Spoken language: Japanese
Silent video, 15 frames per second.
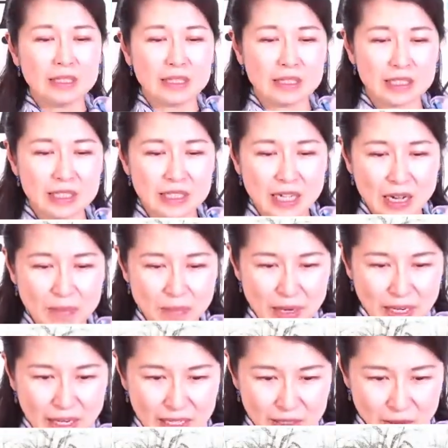いちじかん
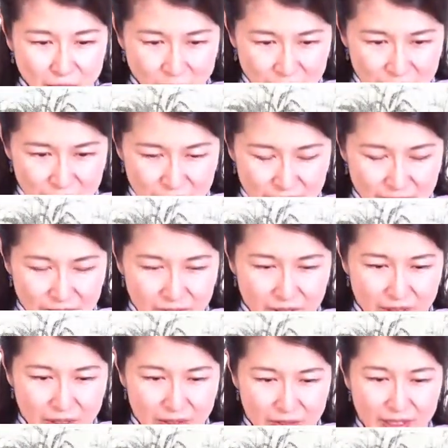ばかりの後、
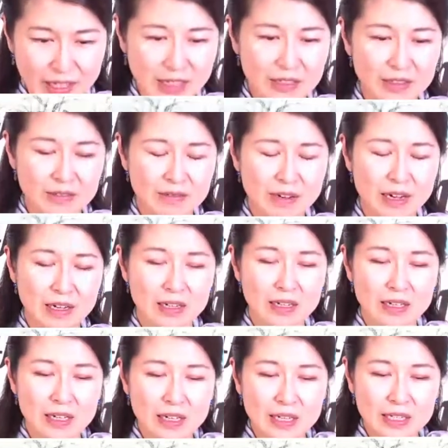我が軍は
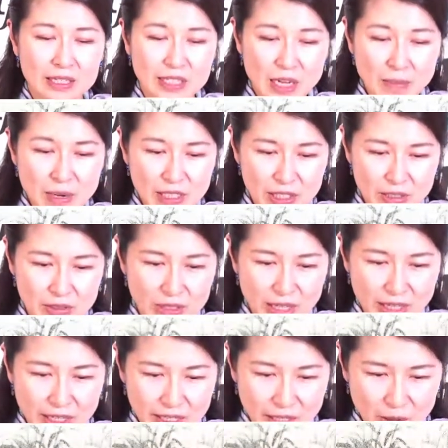勇ましく
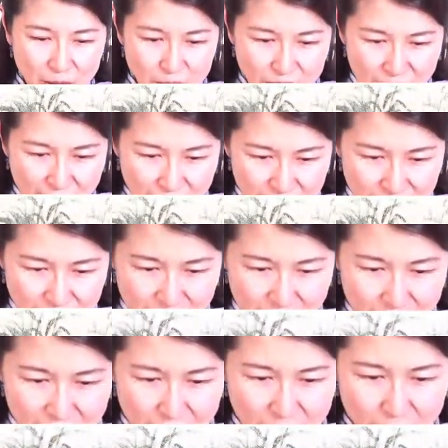敵に突撃し
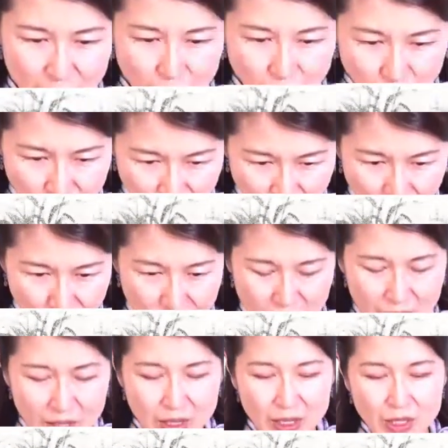てとうとう
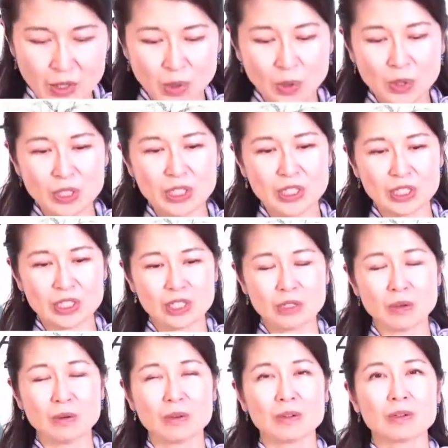その陣地
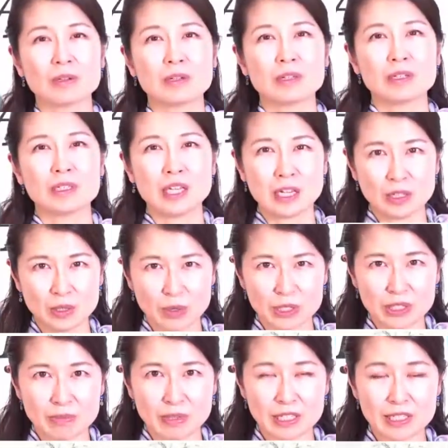を占領
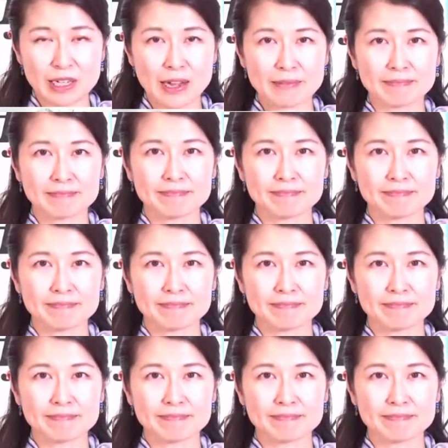しました。